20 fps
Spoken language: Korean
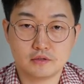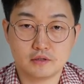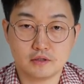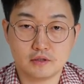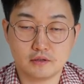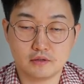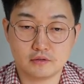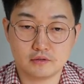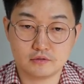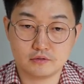
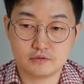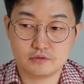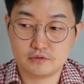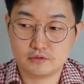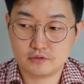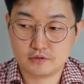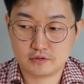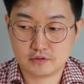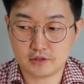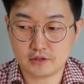어,
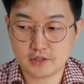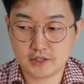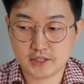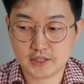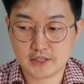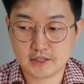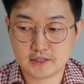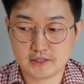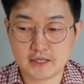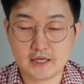
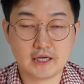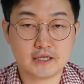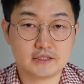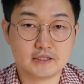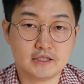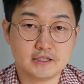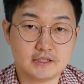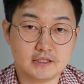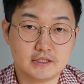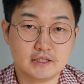정리한
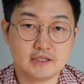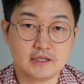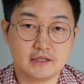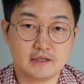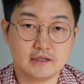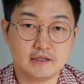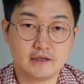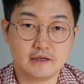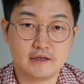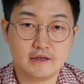대학자시긴
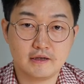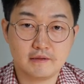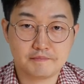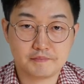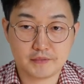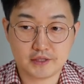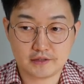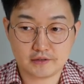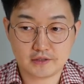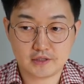한데
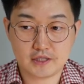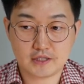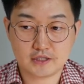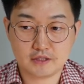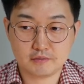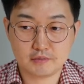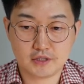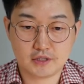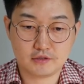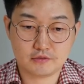그때
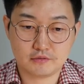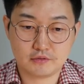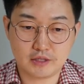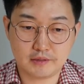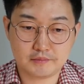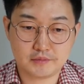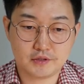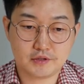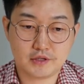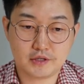당시만 해도
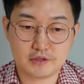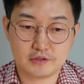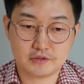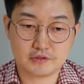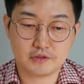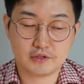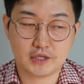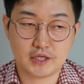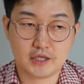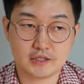남성과
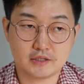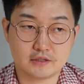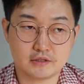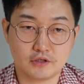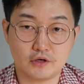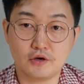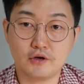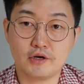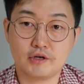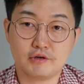여성의 그
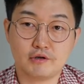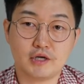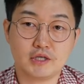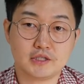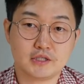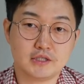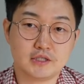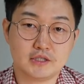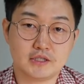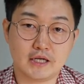역할이
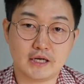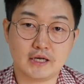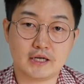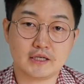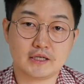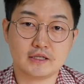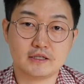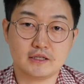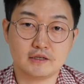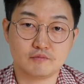확실히
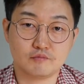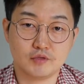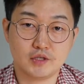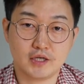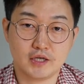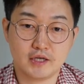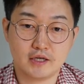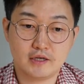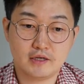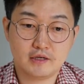달랐기
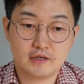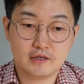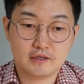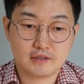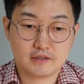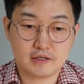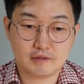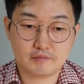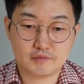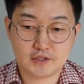때문에
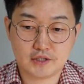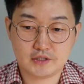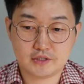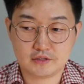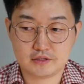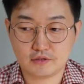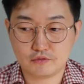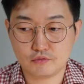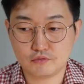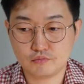남자는
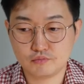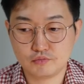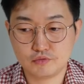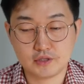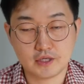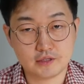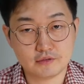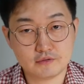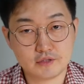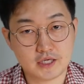이제 공부를
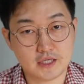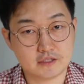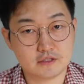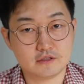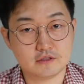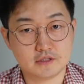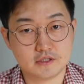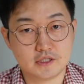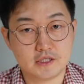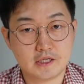하고
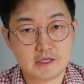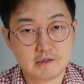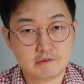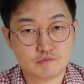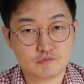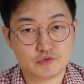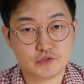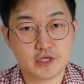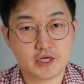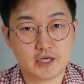가정을
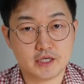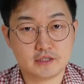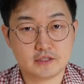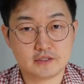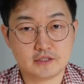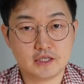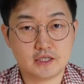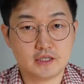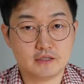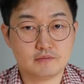부양하는
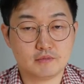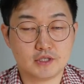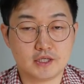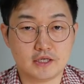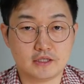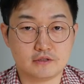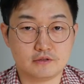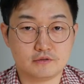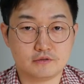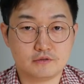책임을
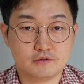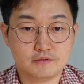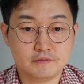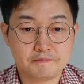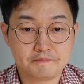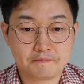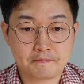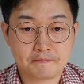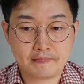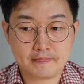가지고
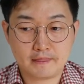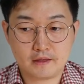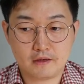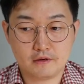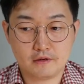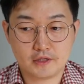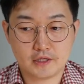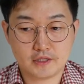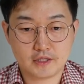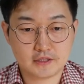
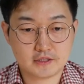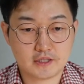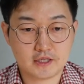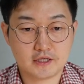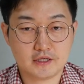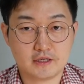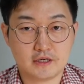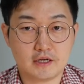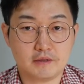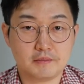거기에 대한
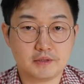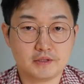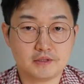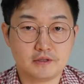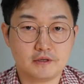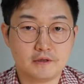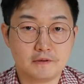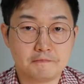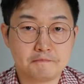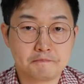생활을
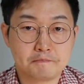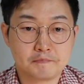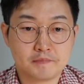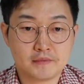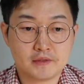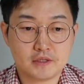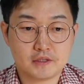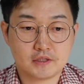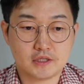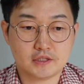하면서
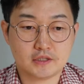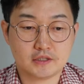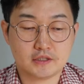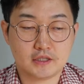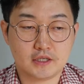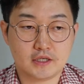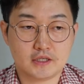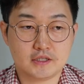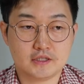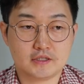
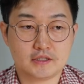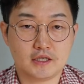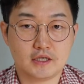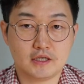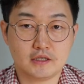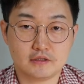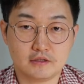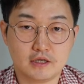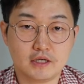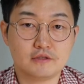자신의
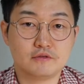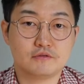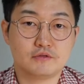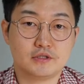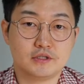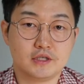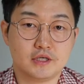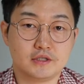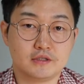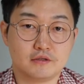일상에서 한두
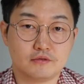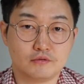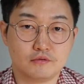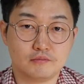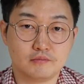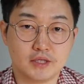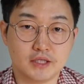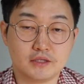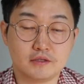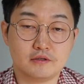시간을 꼭
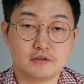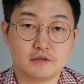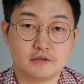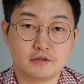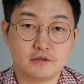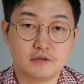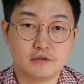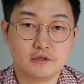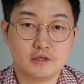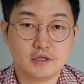
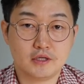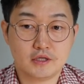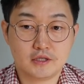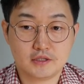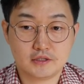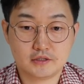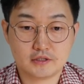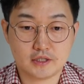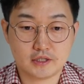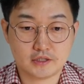만들어서
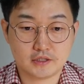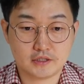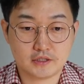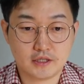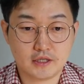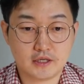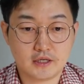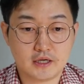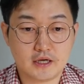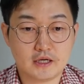
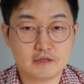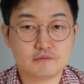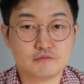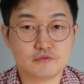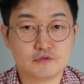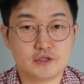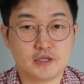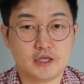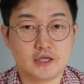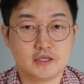자기의
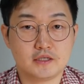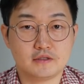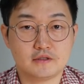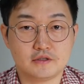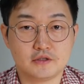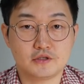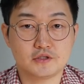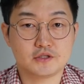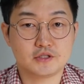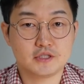학문에 그
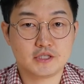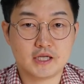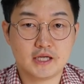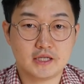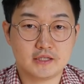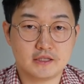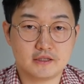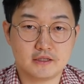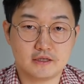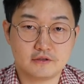정진을 해야
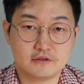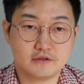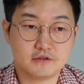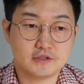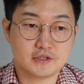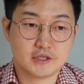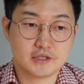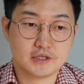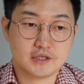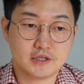된다 그런
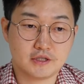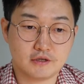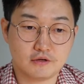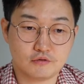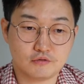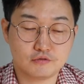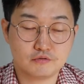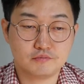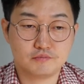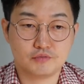이야기가
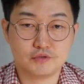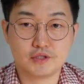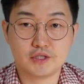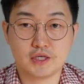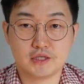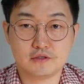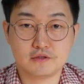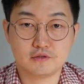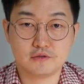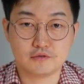나오고 부인
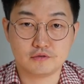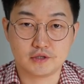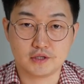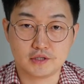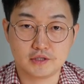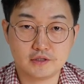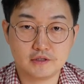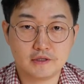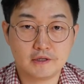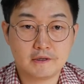같은
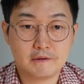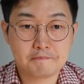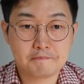경우에는